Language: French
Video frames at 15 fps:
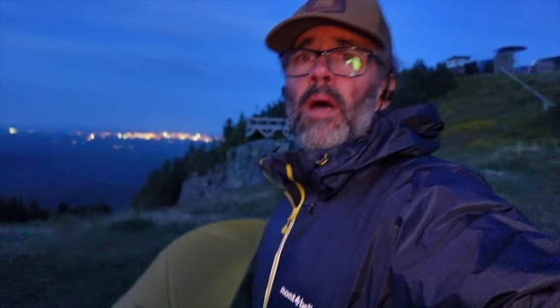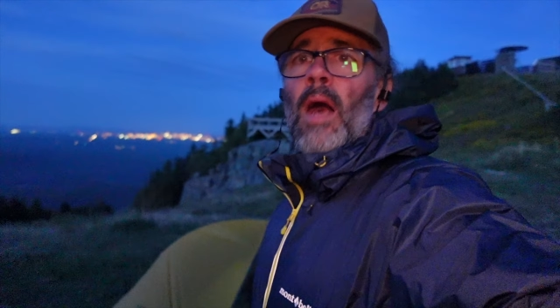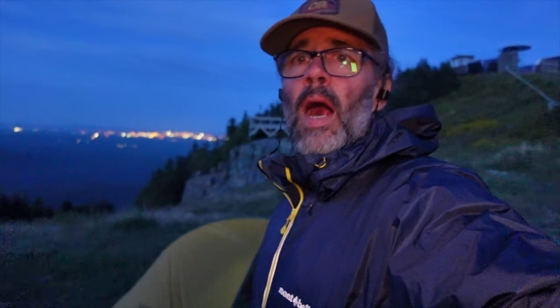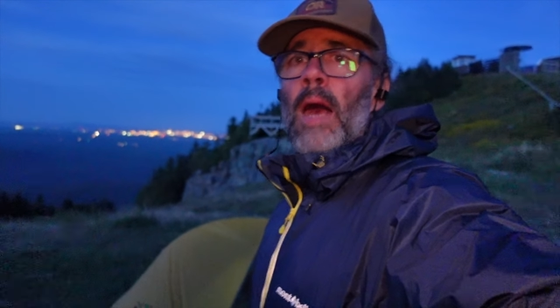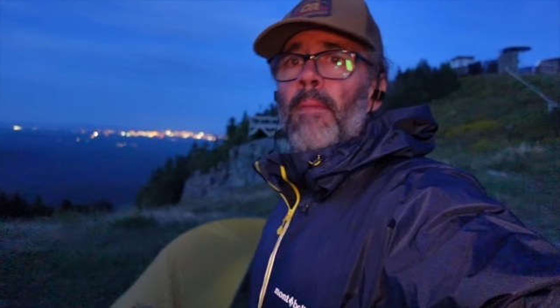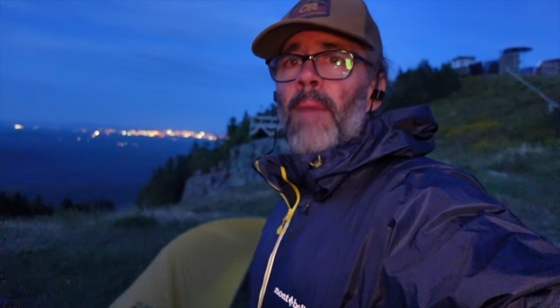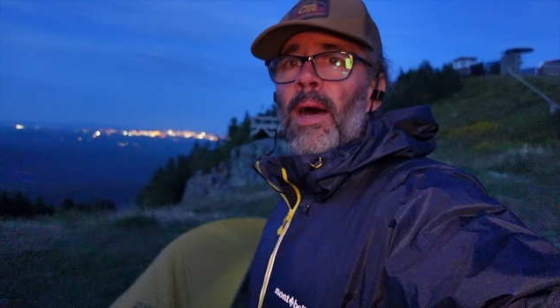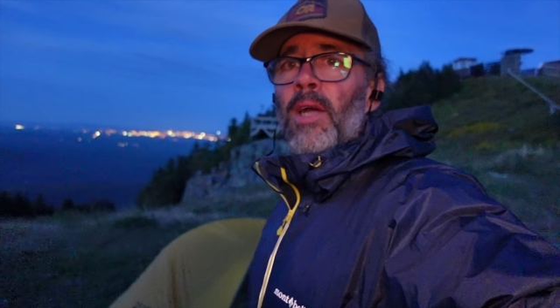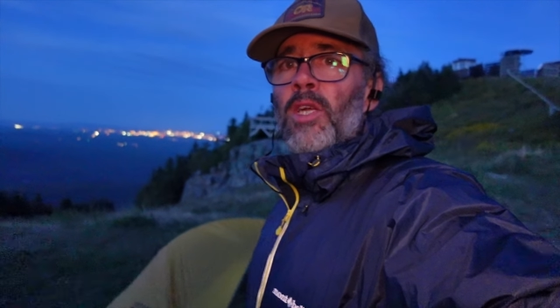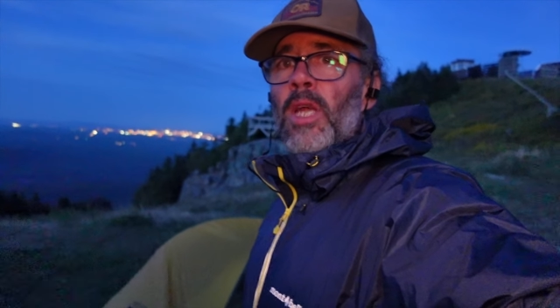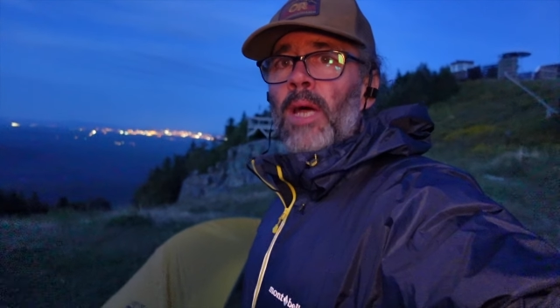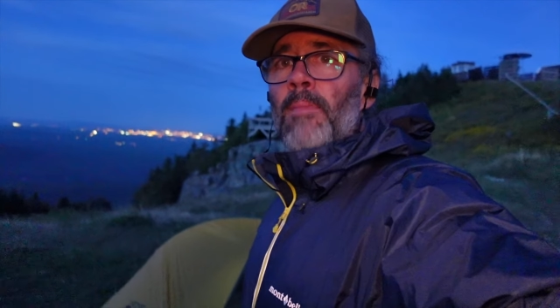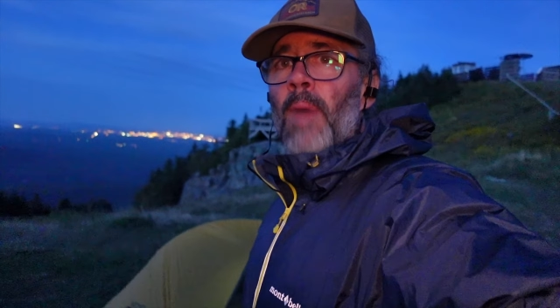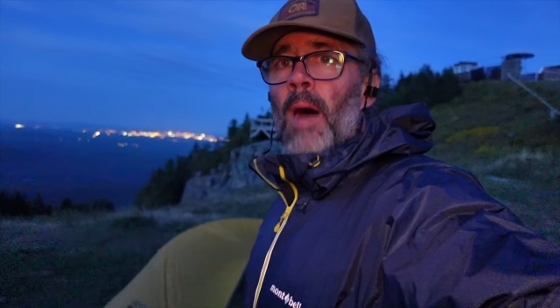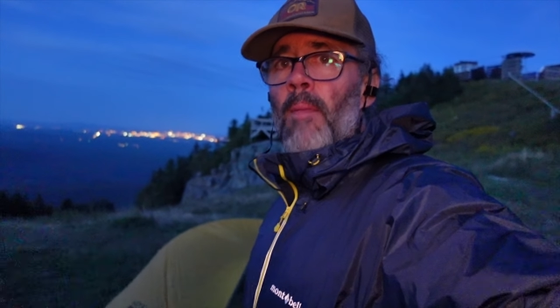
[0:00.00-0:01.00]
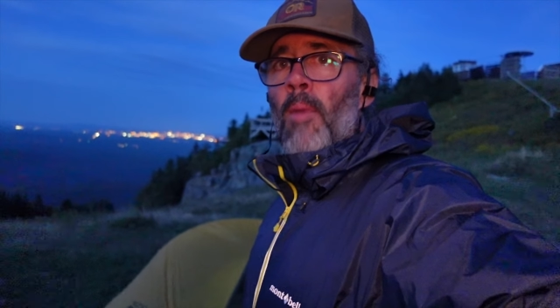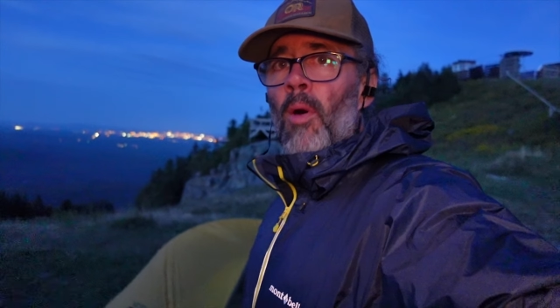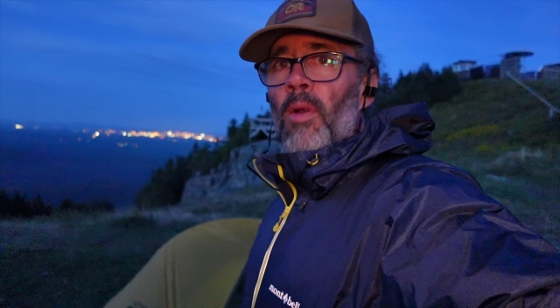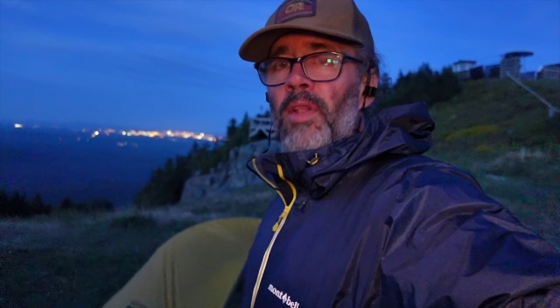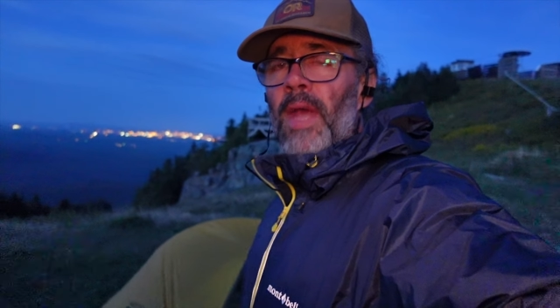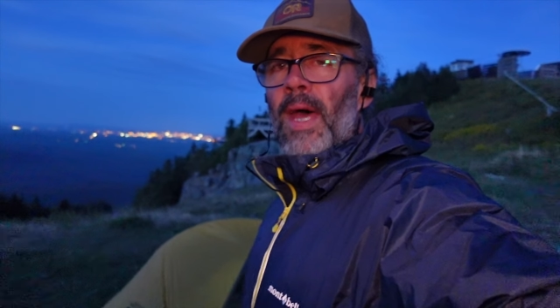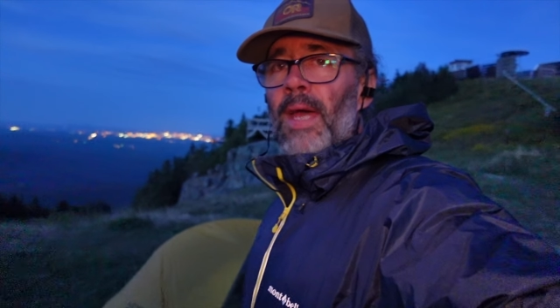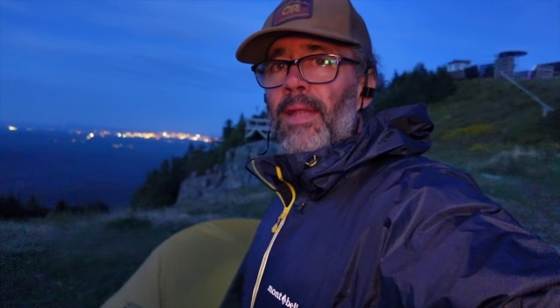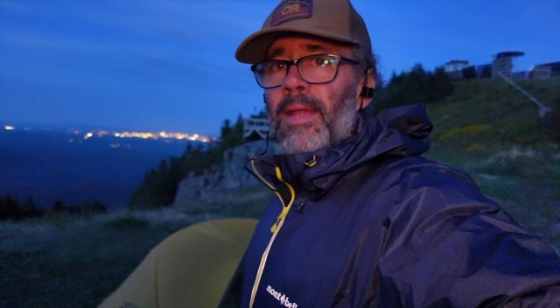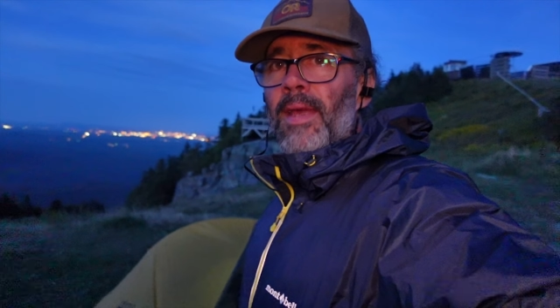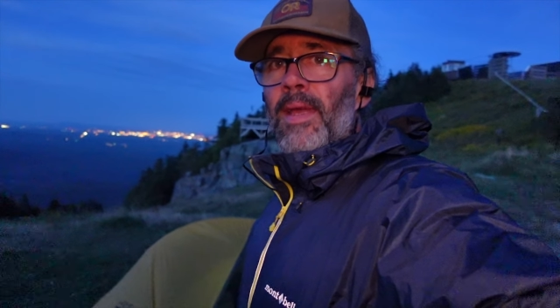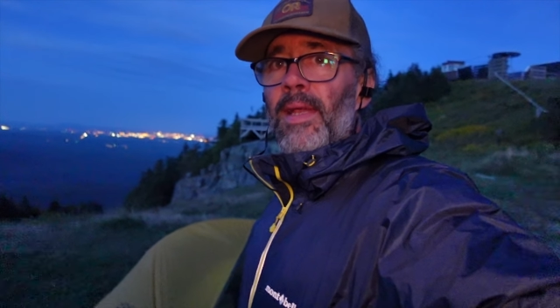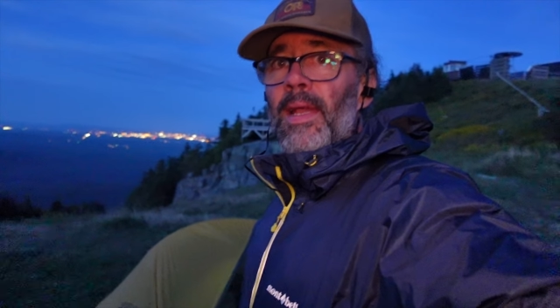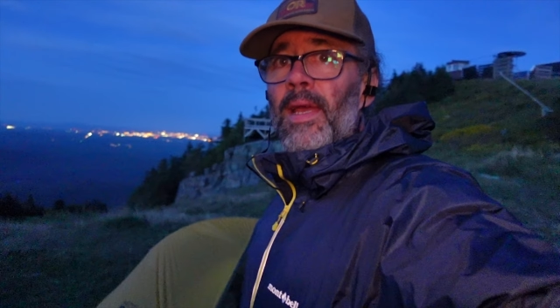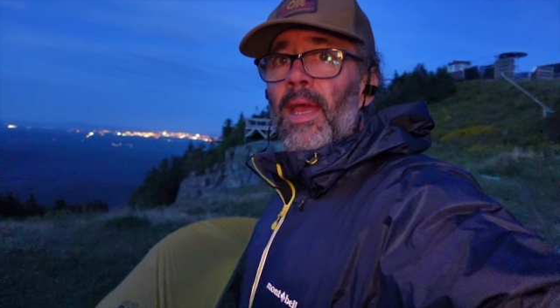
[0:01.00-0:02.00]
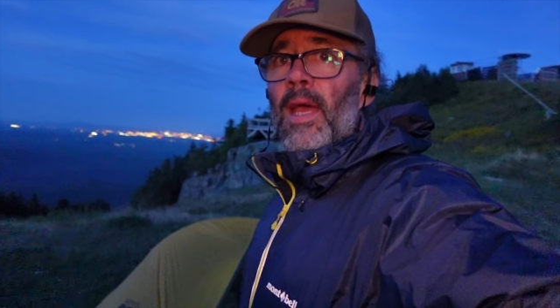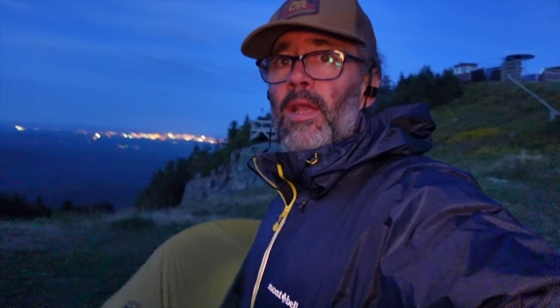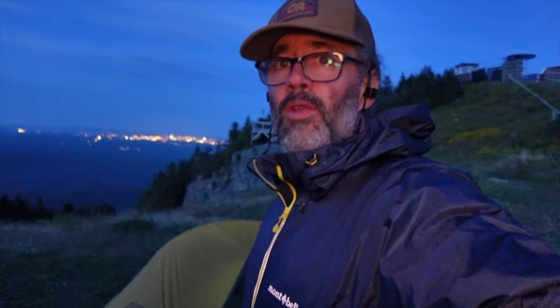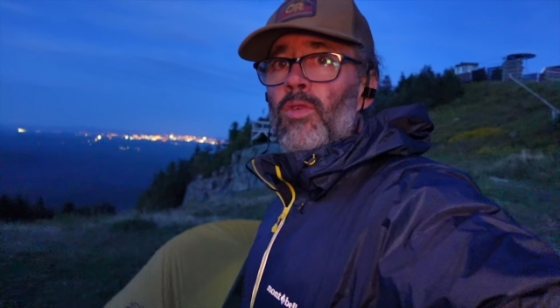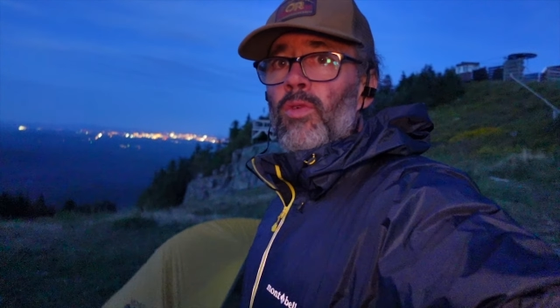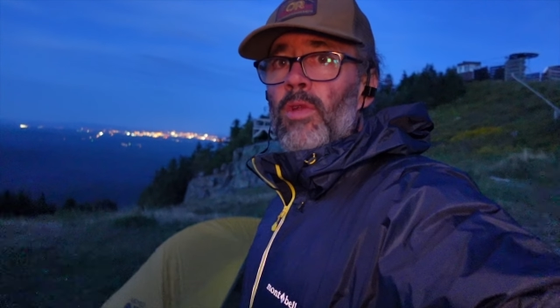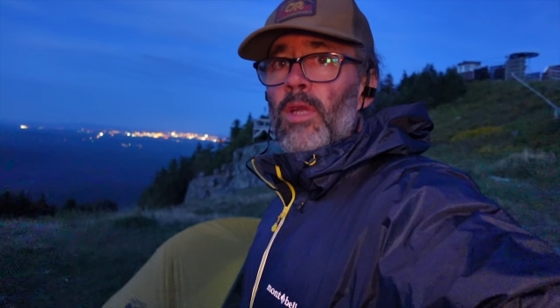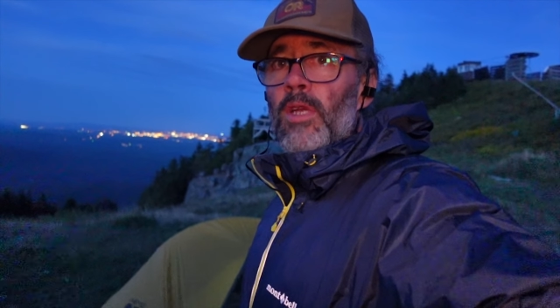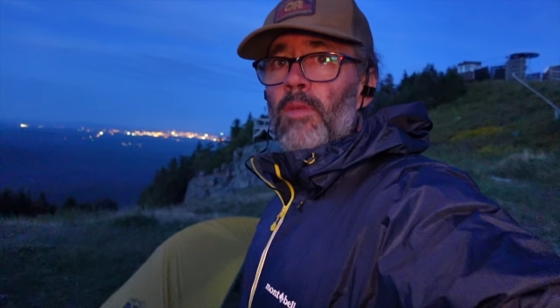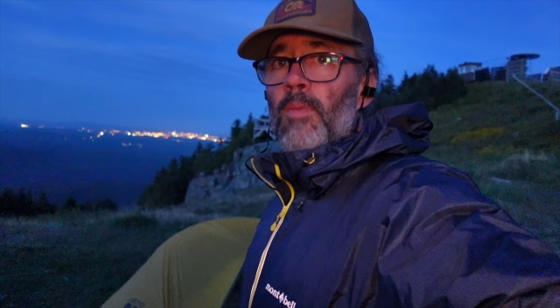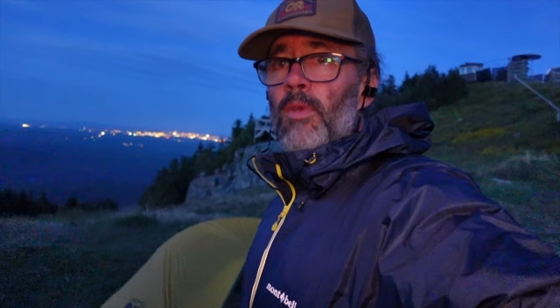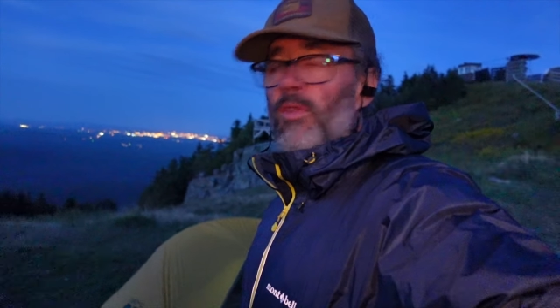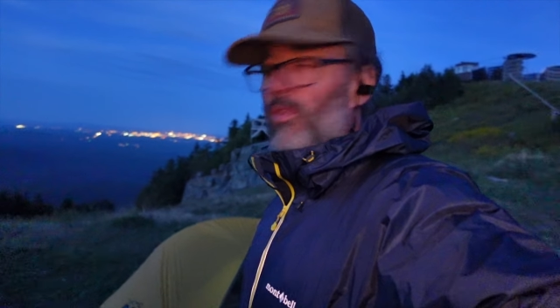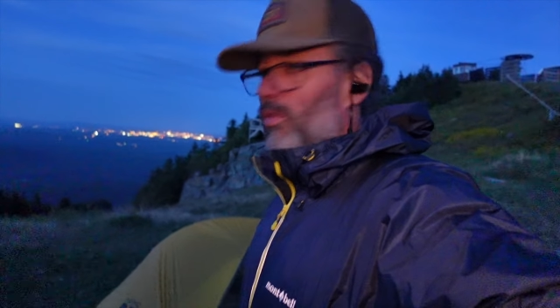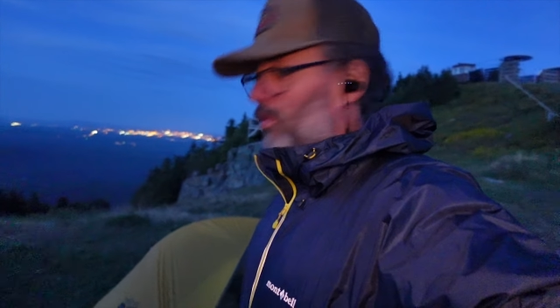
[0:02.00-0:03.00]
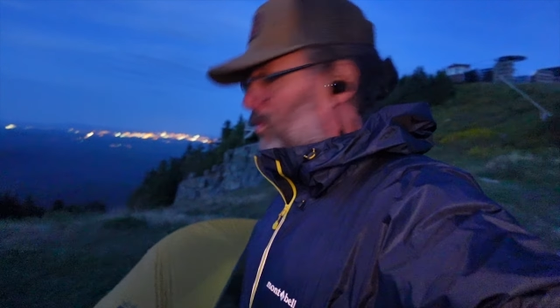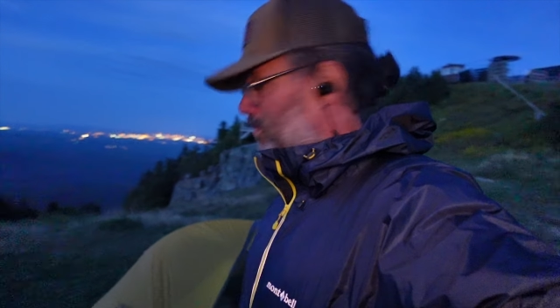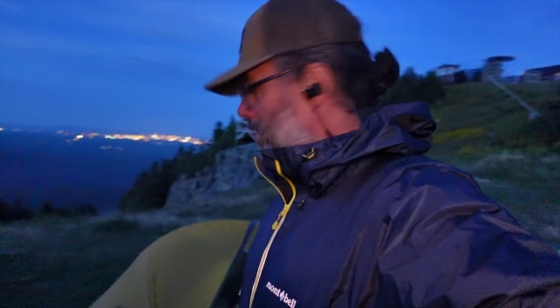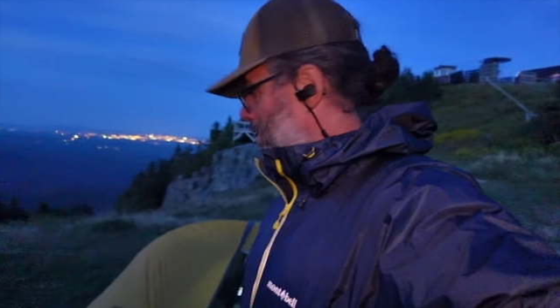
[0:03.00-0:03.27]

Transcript: En marchant et en montant à trail de la Grande Coulée, je me suis trouvé